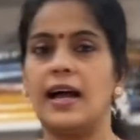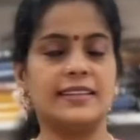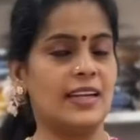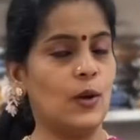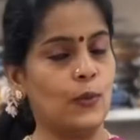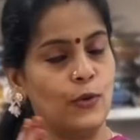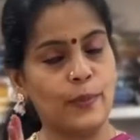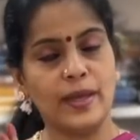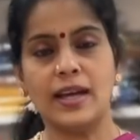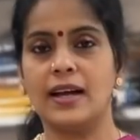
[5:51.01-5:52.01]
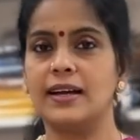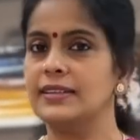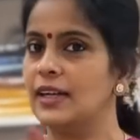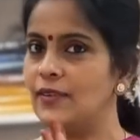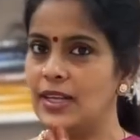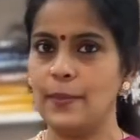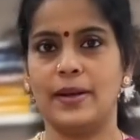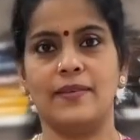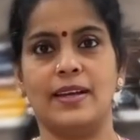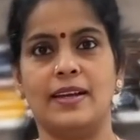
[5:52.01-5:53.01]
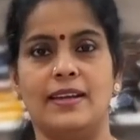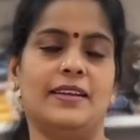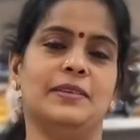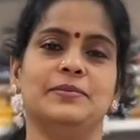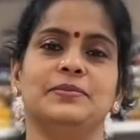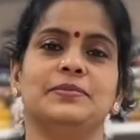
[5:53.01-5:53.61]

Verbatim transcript: அதெல்லாம் ஒன்றுமே ஆகாது கவலையே பட வேண்டாம் நீங்கள்